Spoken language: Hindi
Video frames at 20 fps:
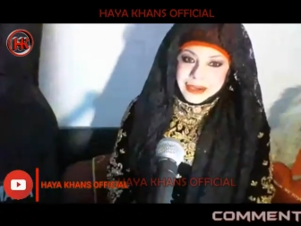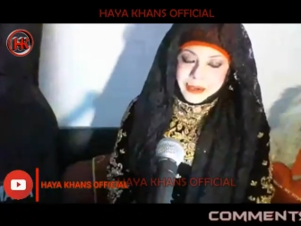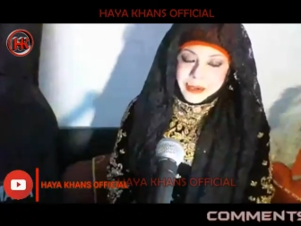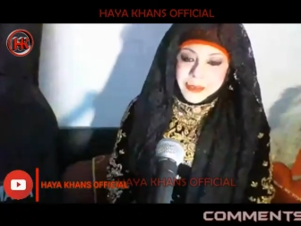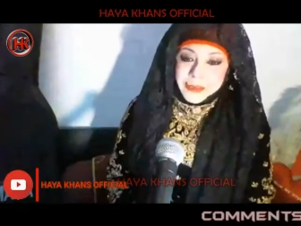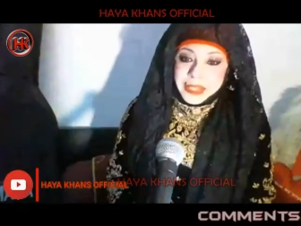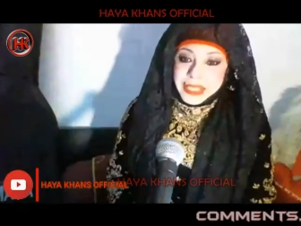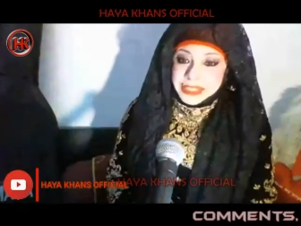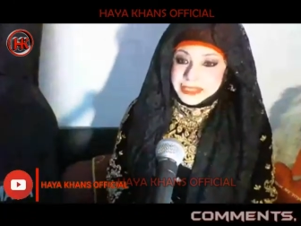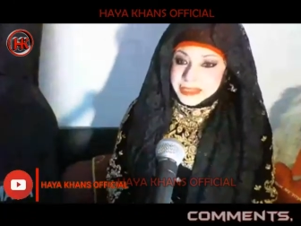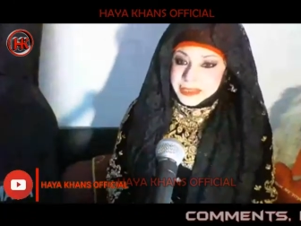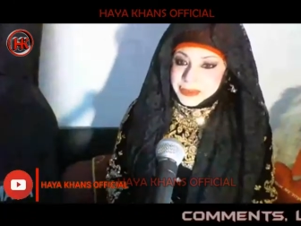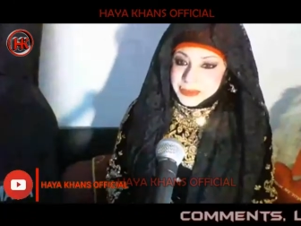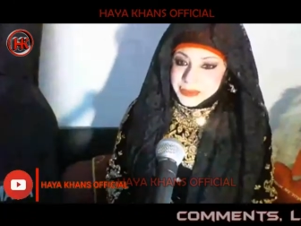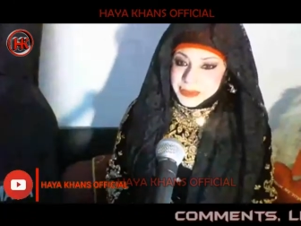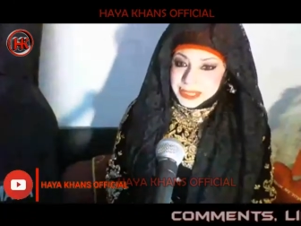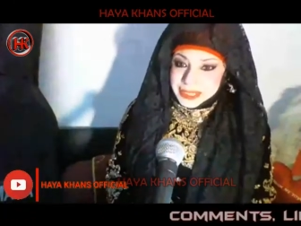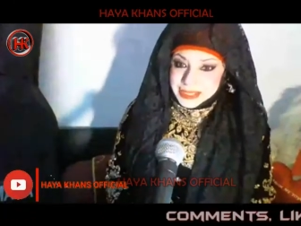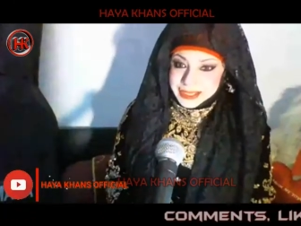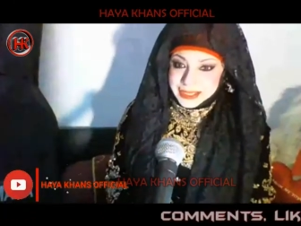उम्मीद
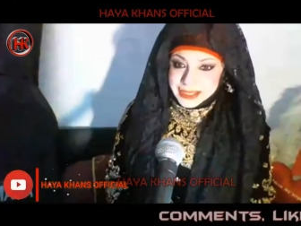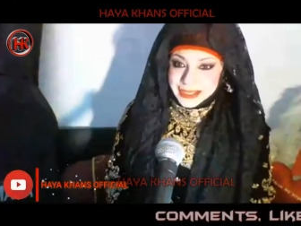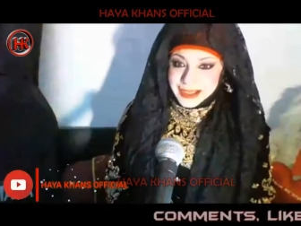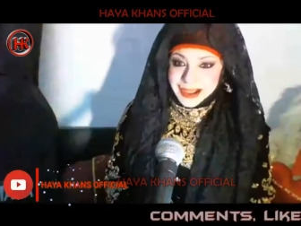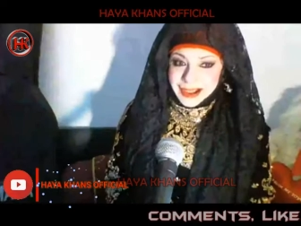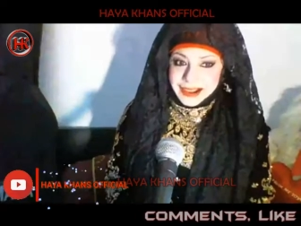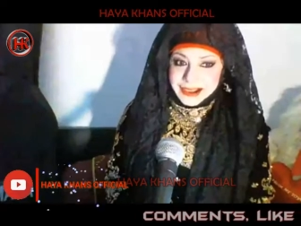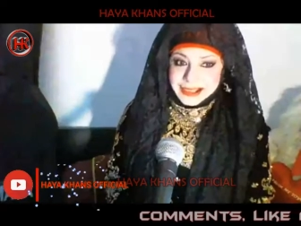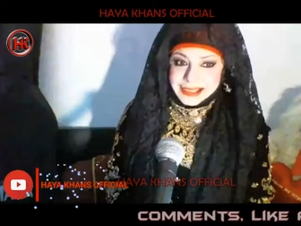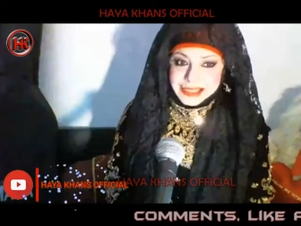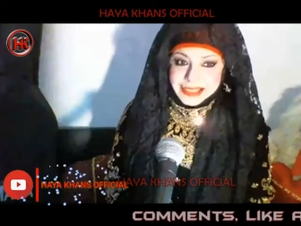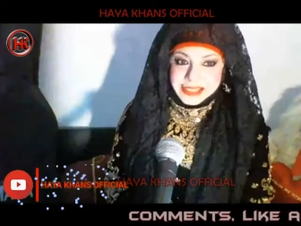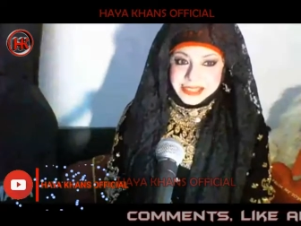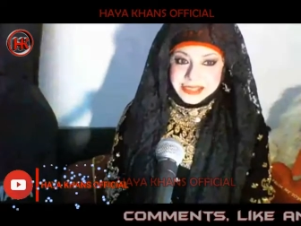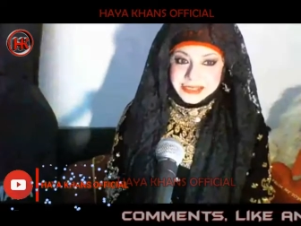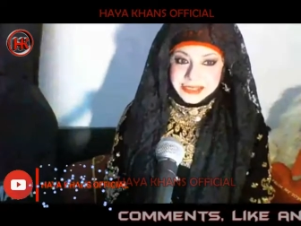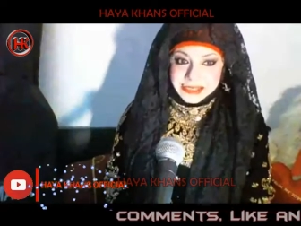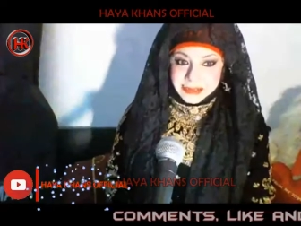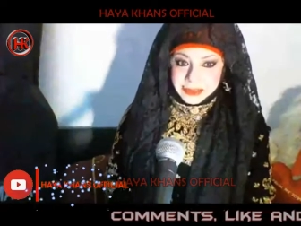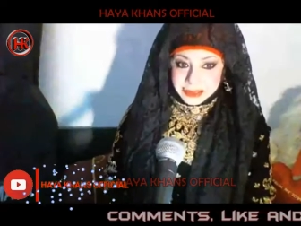करूंगी कि आज
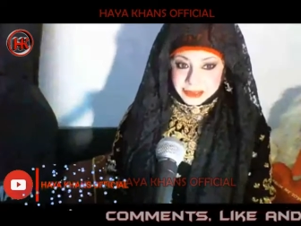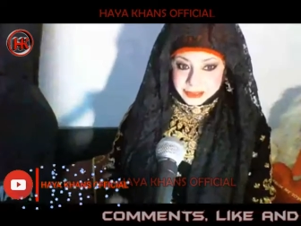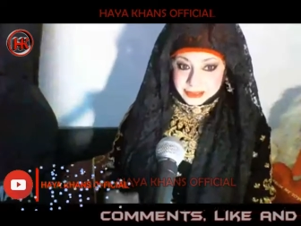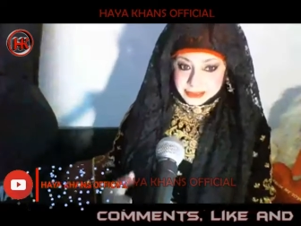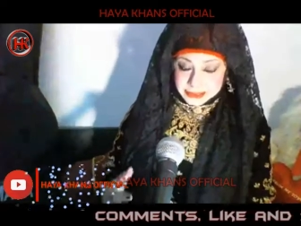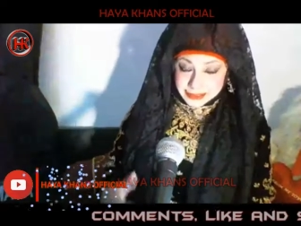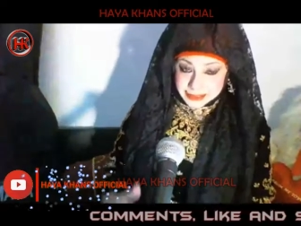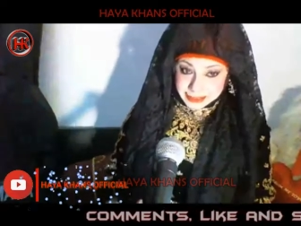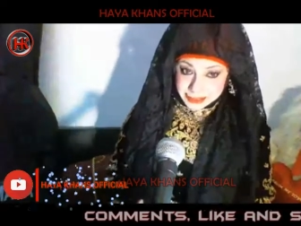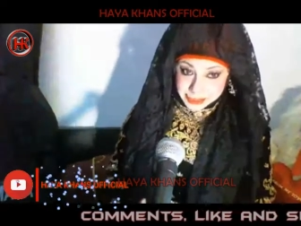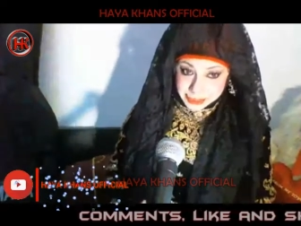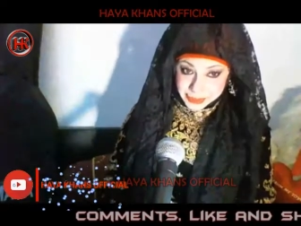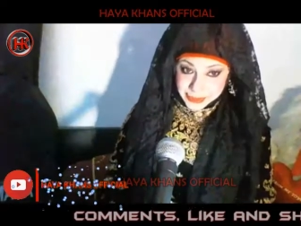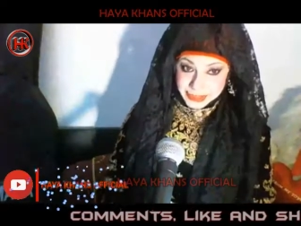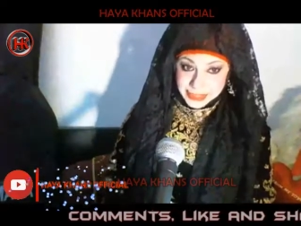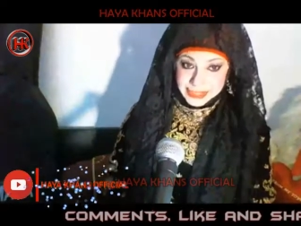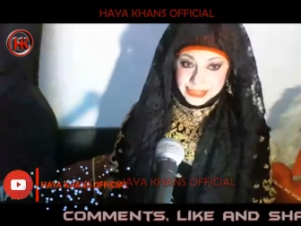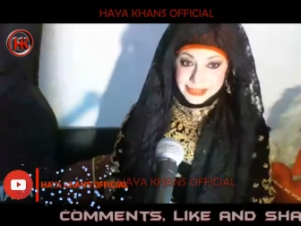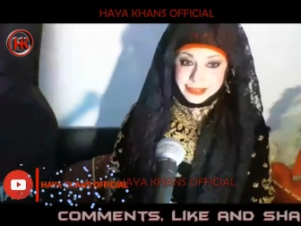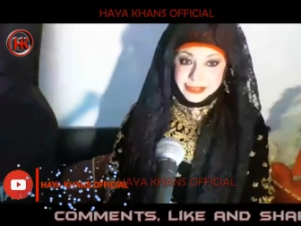जो
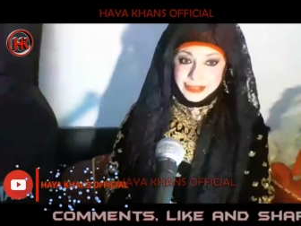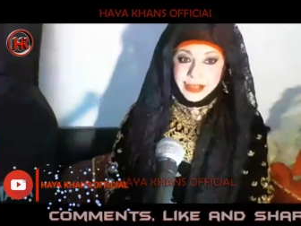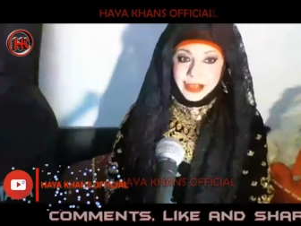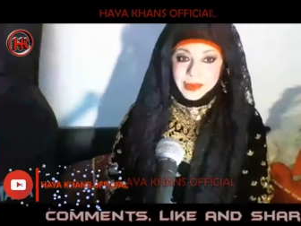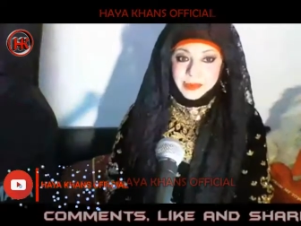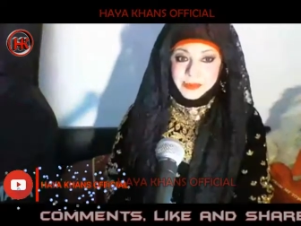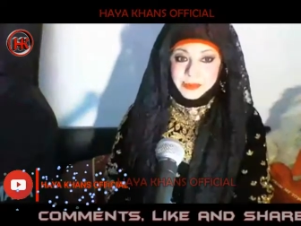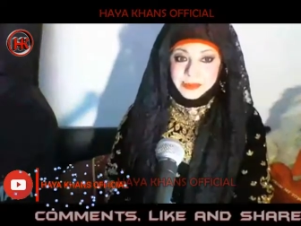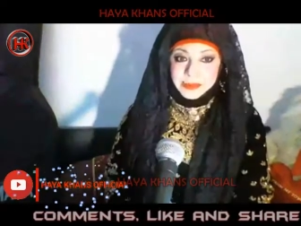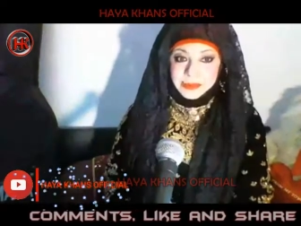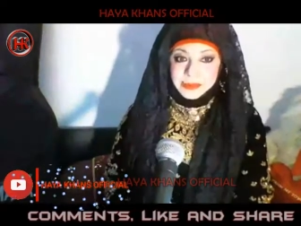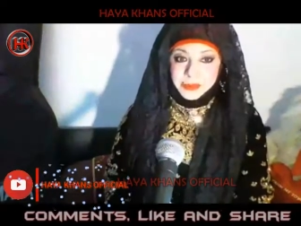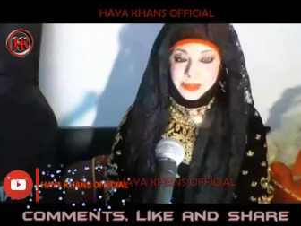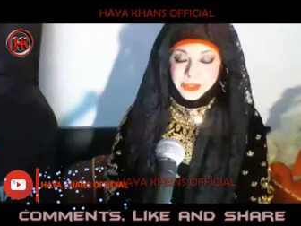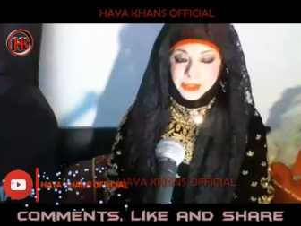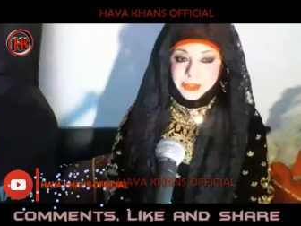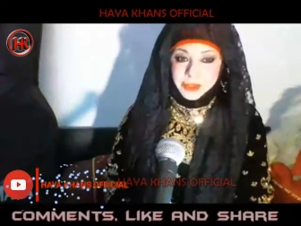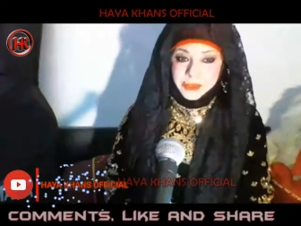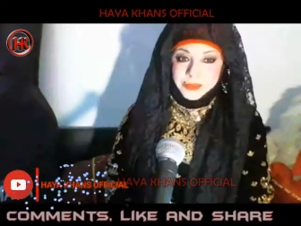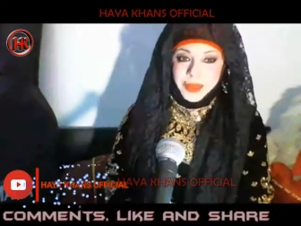है हम
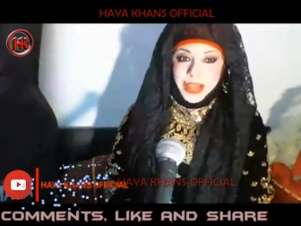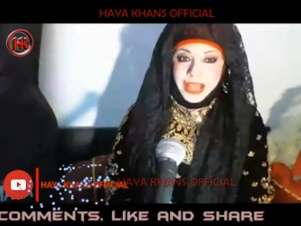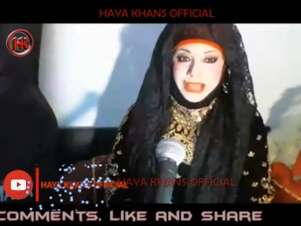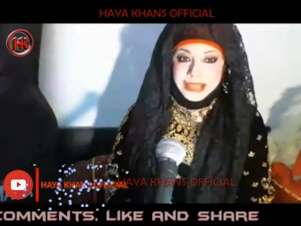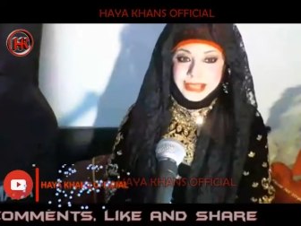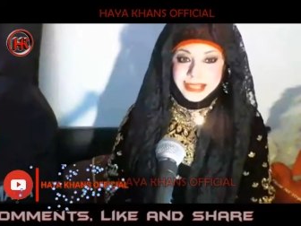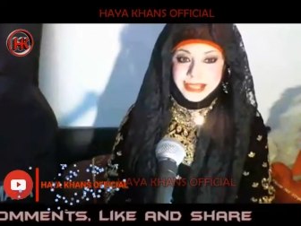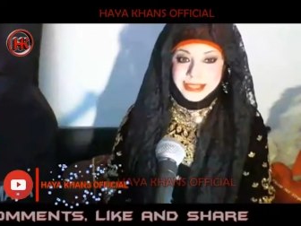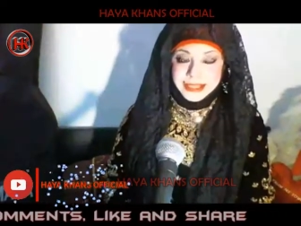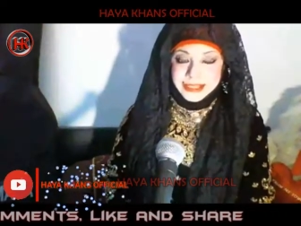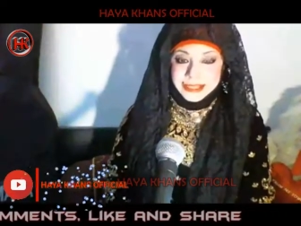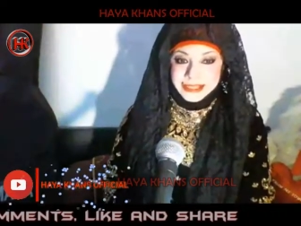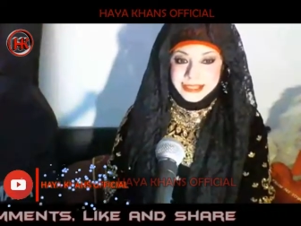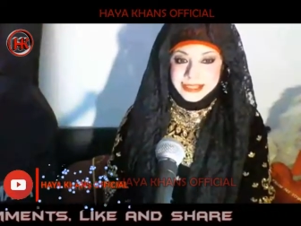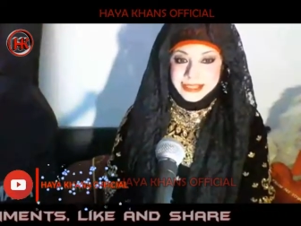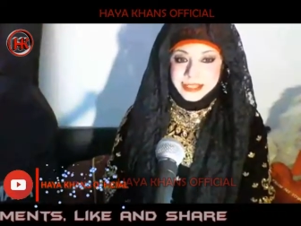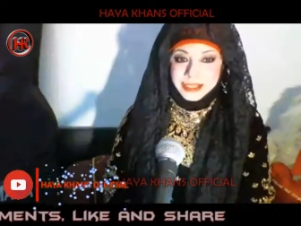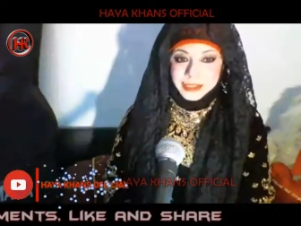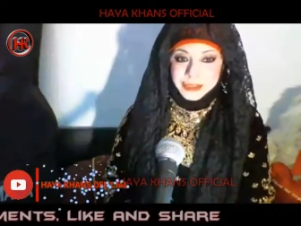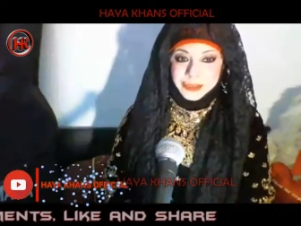जो गुड बाय कह रहे
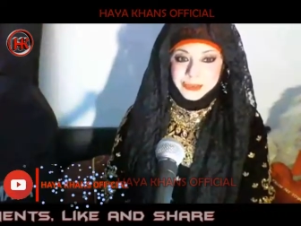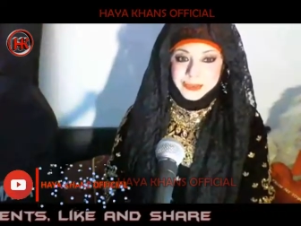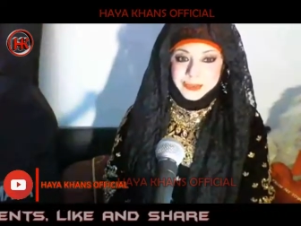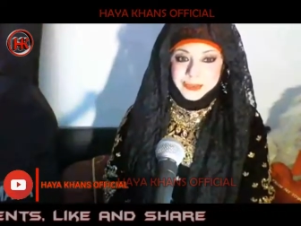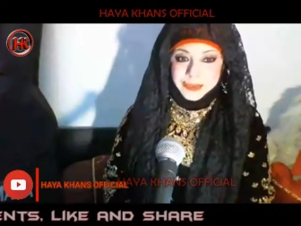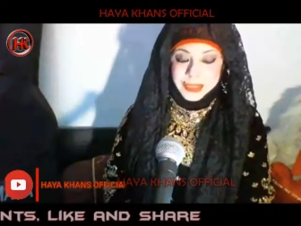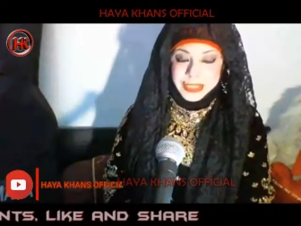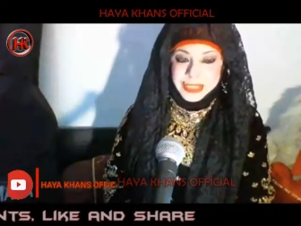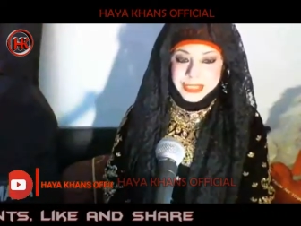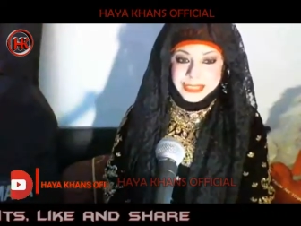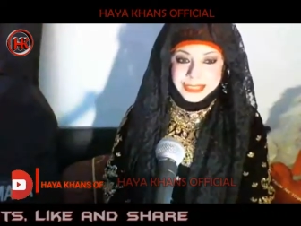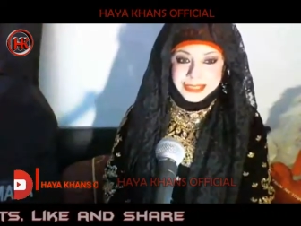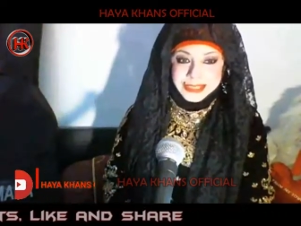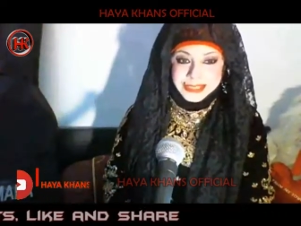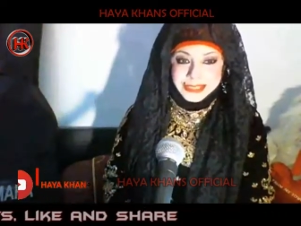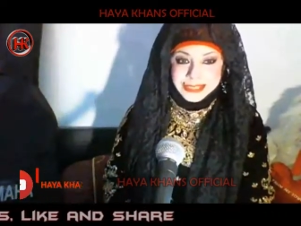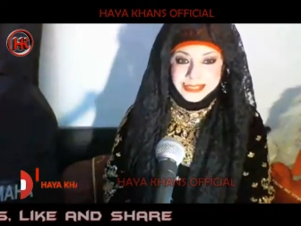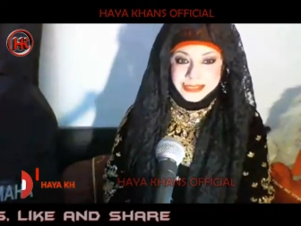हैं बीस